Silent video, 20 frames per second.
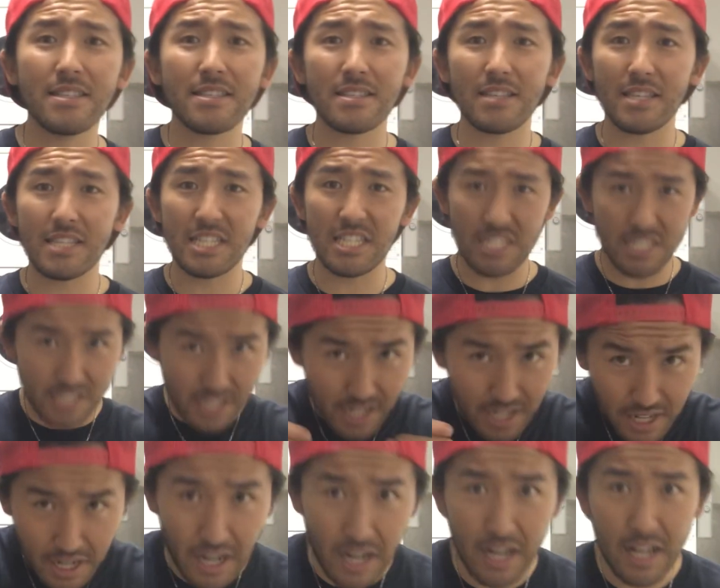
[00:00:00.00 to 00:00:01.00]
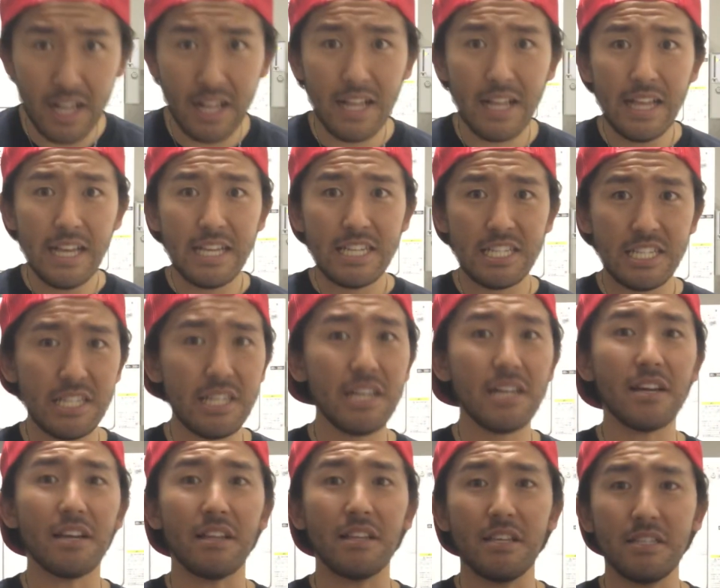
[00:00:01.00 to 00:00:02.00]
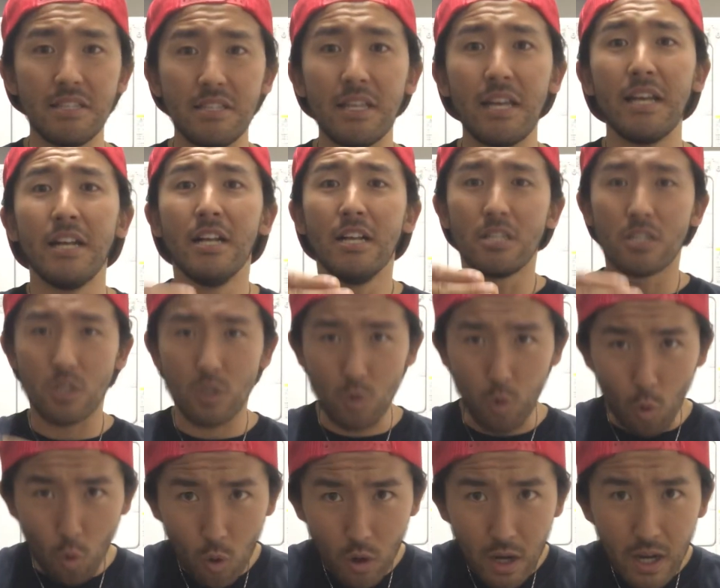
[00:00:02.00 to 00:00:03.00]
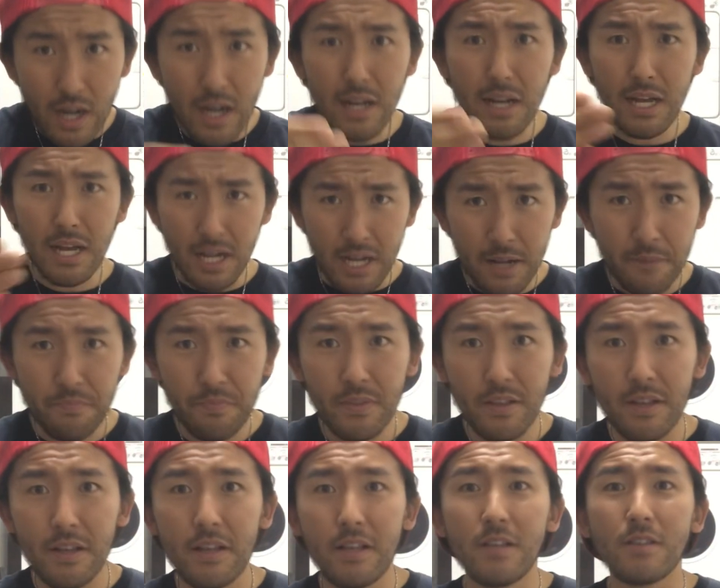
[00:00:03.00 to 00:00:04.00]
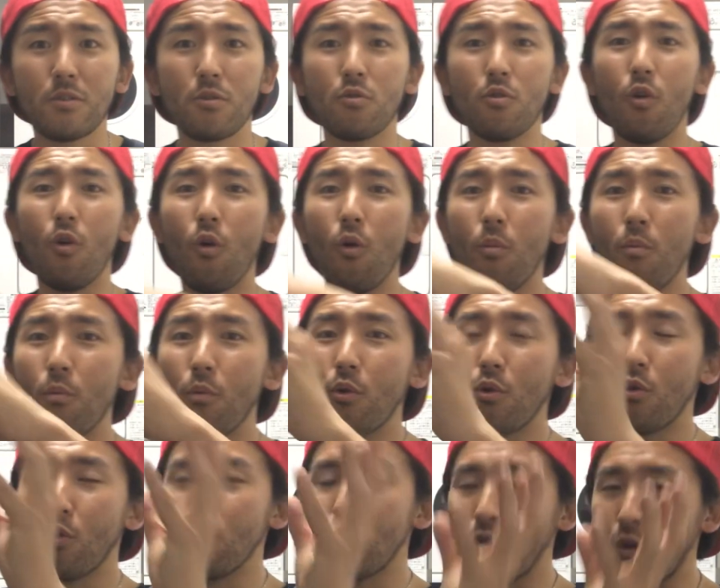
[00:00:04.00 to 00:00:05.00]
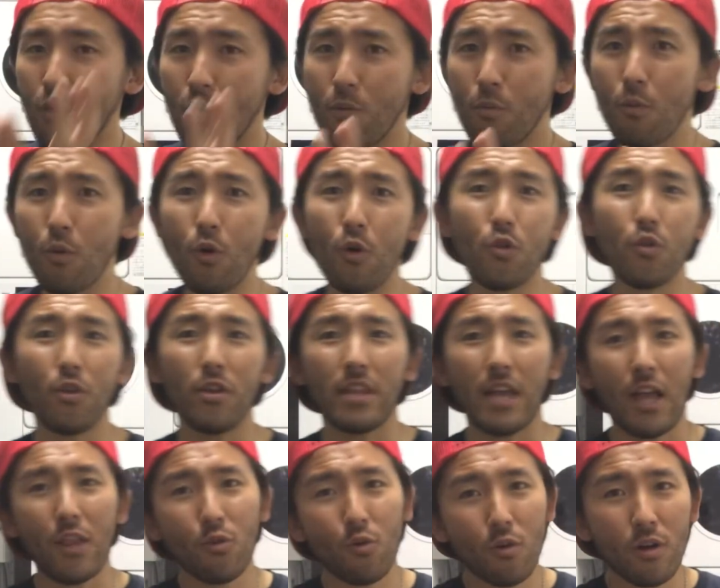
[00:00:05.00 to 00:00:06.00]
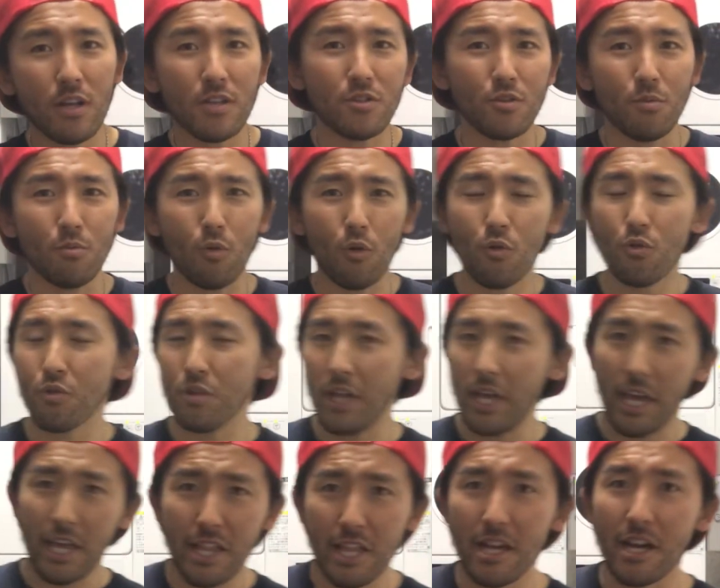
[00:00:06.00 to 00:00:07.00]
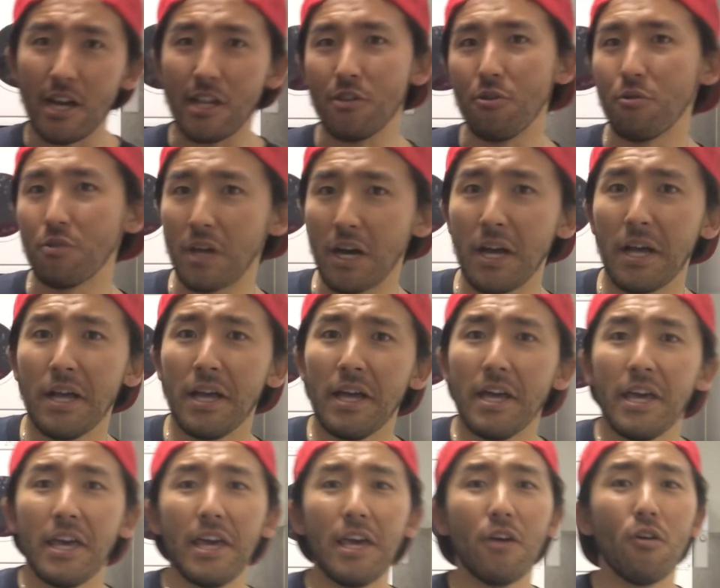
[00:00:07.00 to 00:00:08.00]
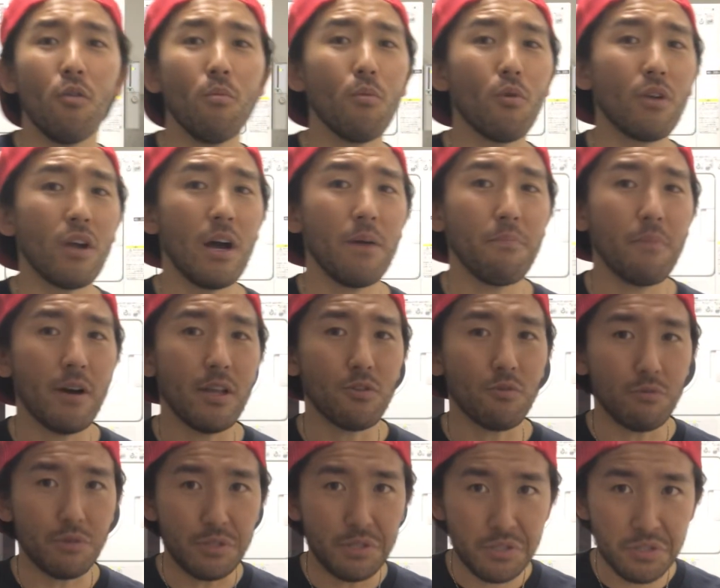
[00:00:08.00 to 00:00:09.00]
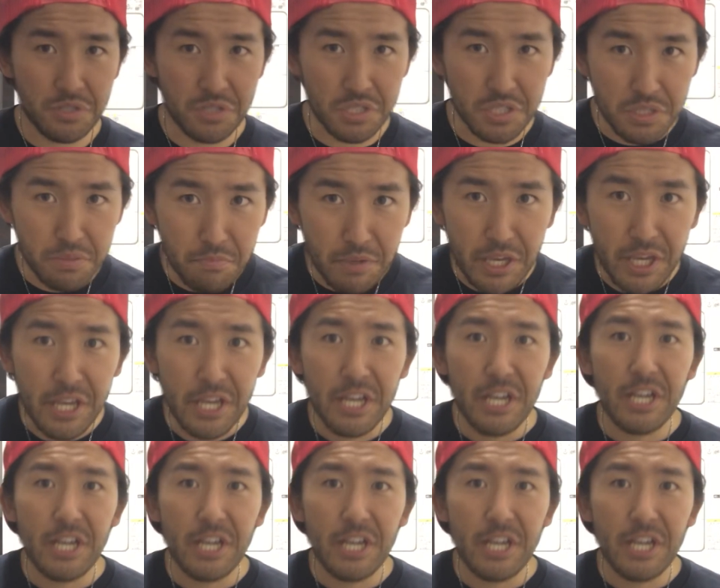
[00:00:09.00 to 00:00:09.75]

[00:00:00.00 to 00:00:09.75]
済してからしてからですねそっからそのオンボロの、もう本当になんとか層、もう本当に絵に描いたような、えー、オンボロアパートに住み、